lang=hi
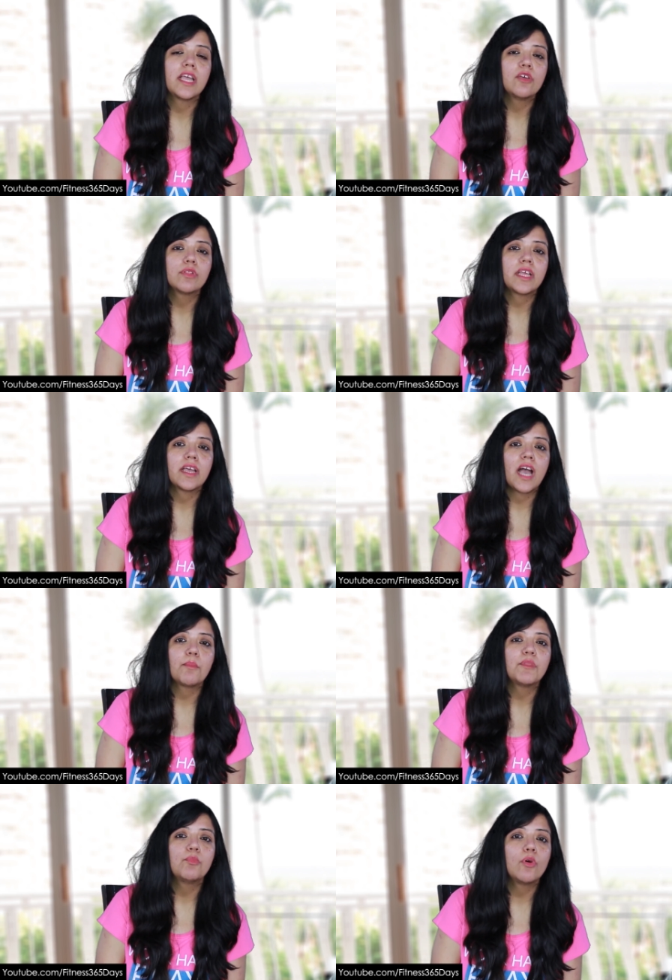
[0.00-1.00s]
कई होते हैं
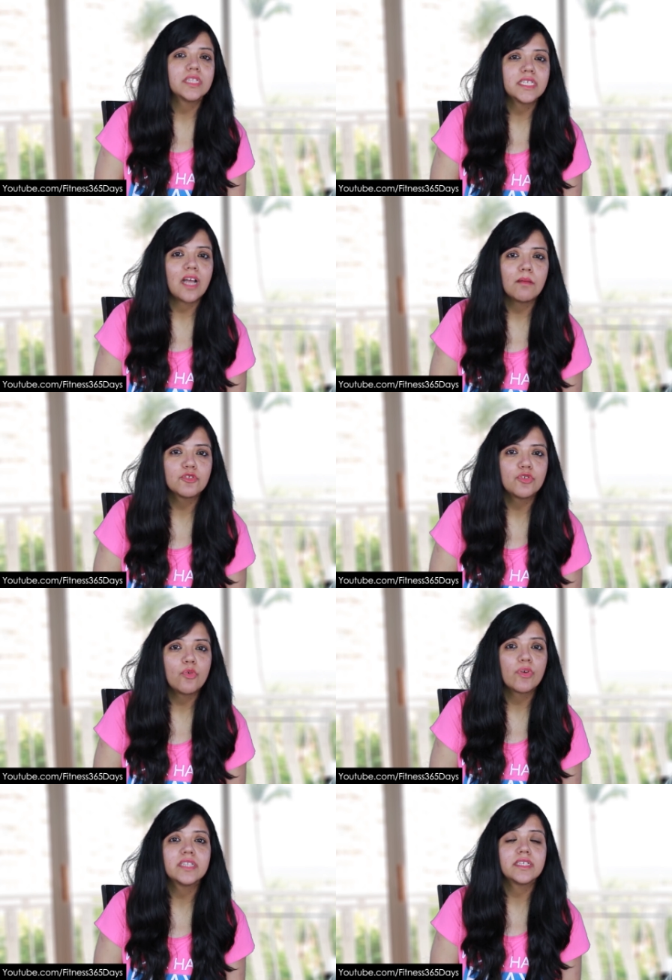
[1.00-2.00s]
आपने बहुत से नाम
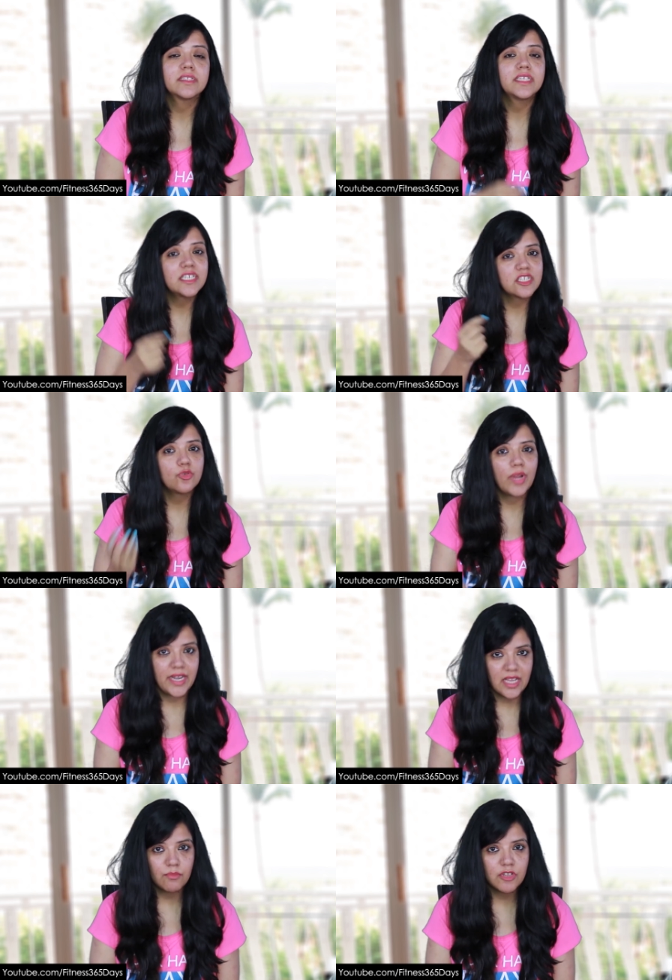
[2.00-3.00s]
सुने होंगे सिक्सटीन इज टू
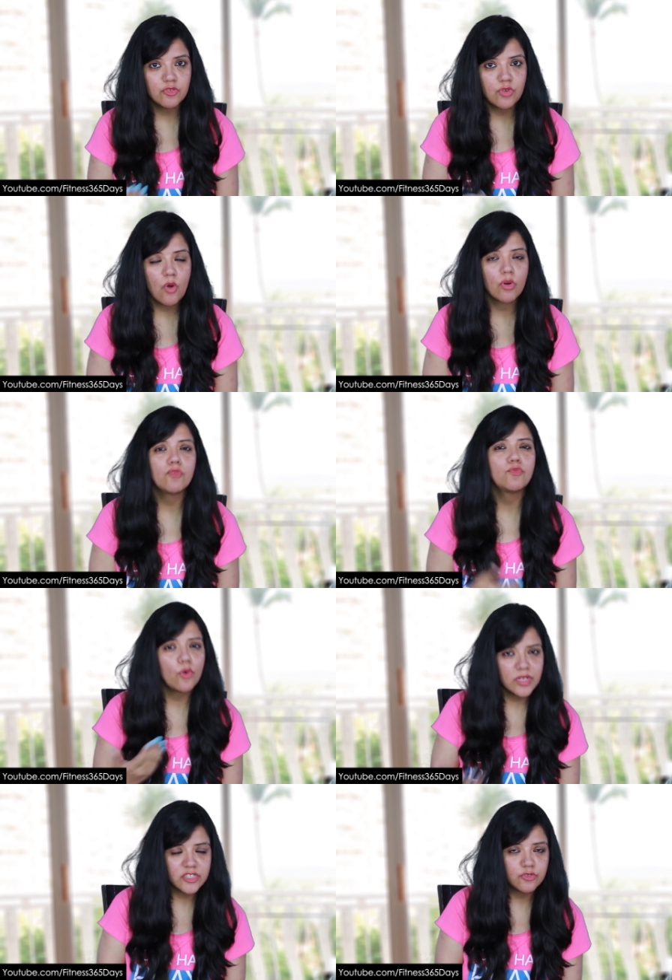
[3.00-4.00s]
एट आपने सुना होगा
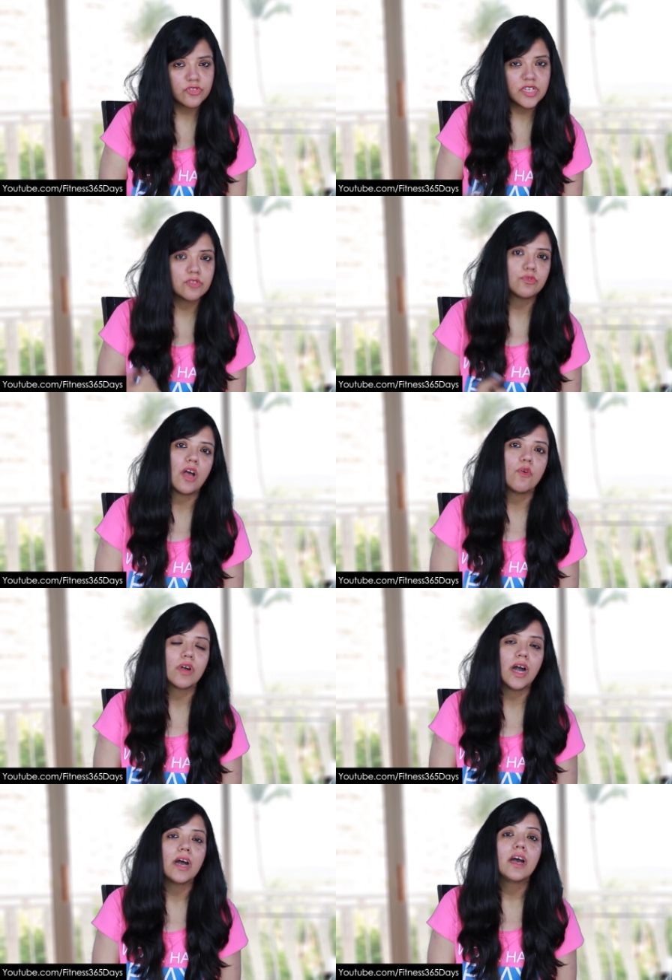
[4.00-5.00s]
फोर इस टू थ्री सुना
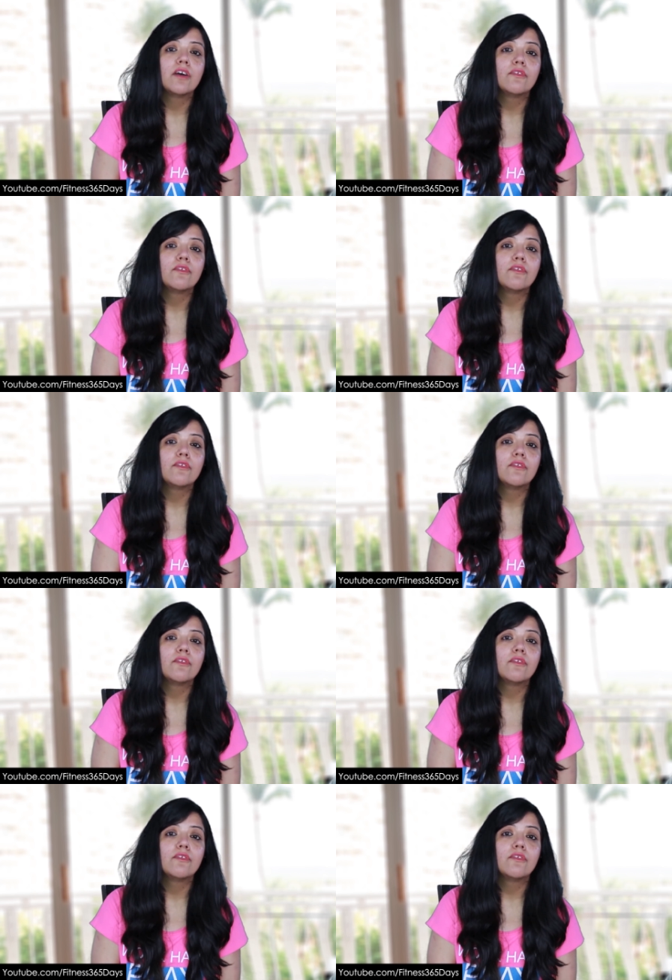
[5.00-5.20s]
होगा